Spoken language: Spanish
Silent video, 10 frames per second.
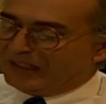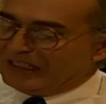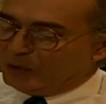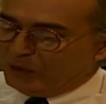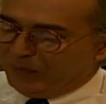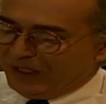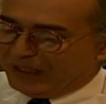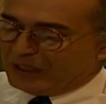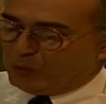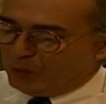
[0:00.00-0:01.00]

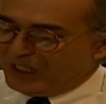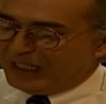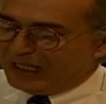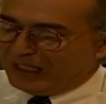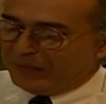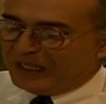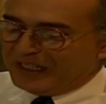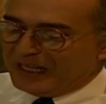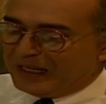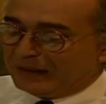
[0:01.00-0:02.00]
recibir a su hija que
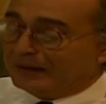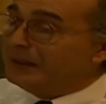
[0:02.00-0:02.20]
venía